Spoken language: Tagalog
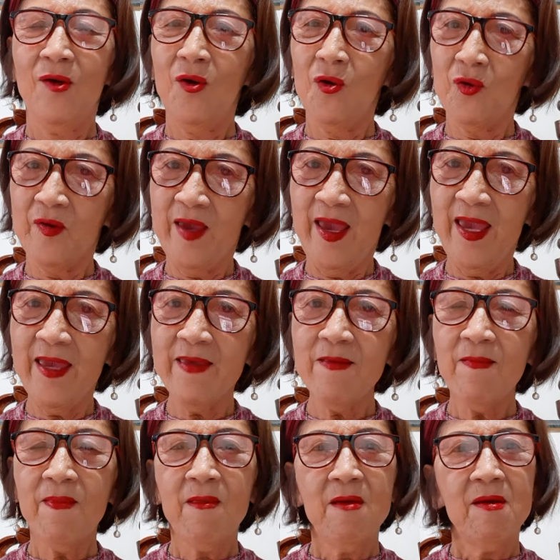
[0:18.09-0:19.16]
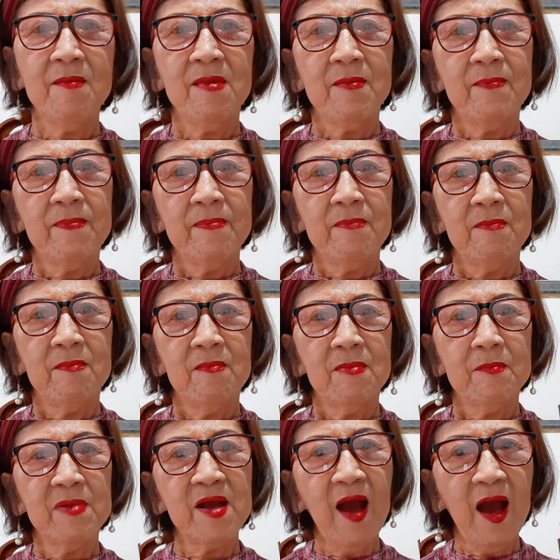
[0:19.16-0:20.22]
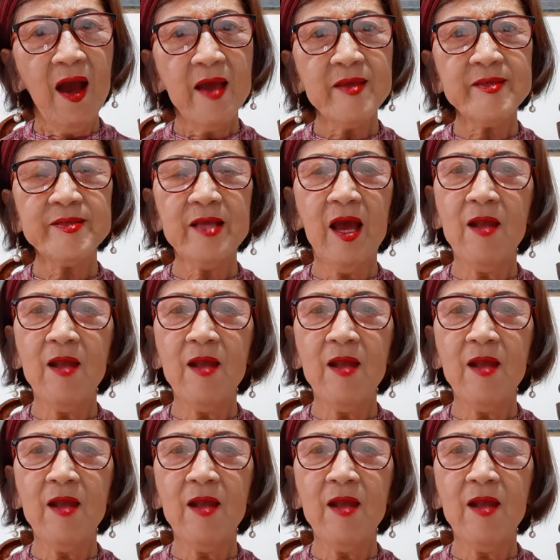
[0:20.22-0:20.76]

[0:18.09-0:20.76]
Okay? Guys,